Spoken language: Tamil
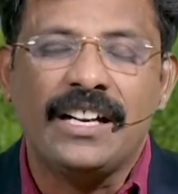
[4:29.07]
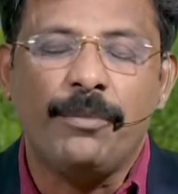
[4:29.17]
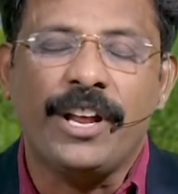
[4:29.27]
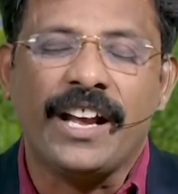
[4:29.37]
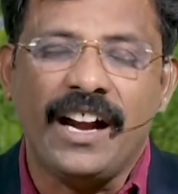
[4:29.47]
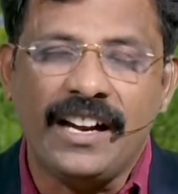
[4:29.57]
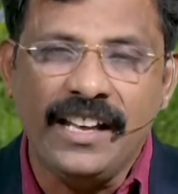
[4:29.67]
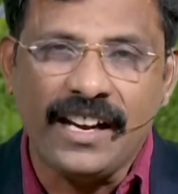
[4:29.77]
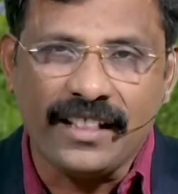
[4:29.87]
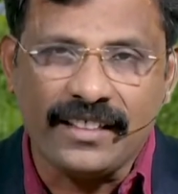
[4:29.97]
நம்முடைய
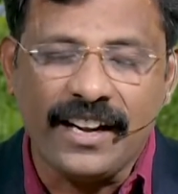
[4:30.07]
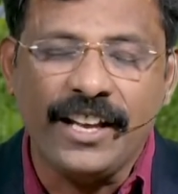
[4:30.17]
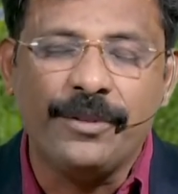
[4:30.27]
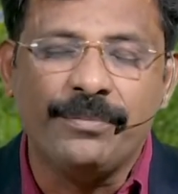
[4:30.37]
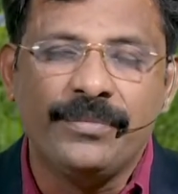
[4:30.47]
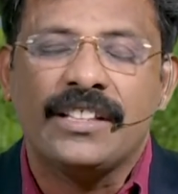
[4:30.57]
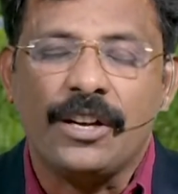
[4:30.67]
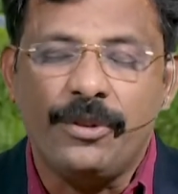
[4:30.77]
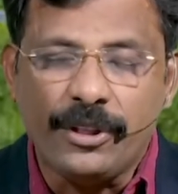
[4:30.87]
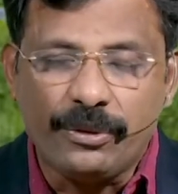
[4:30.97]
கண்ணீர் அத்தனையும்
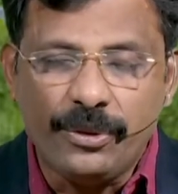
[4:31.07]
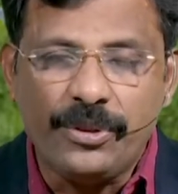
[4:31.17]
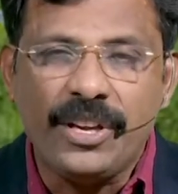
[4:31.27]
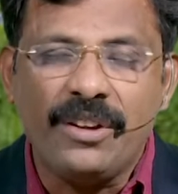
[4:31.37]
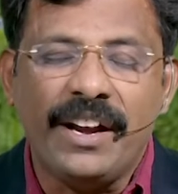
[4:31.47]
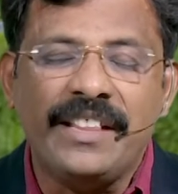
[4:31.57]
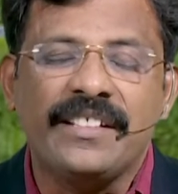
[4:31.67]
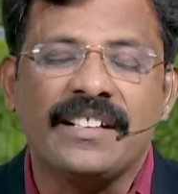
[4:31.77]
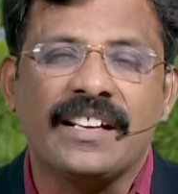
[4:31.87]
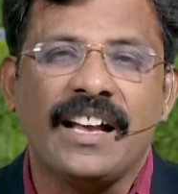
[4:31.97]
தன்னுடைய துருத்தியில்
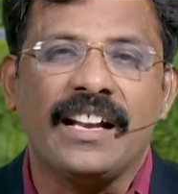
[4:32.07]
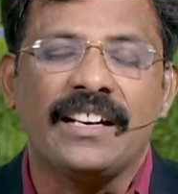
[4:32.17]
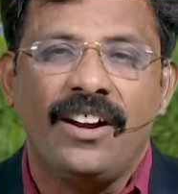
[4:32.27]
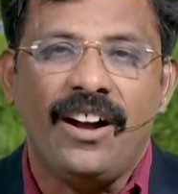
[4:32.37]
வைத்திருக்கிறார்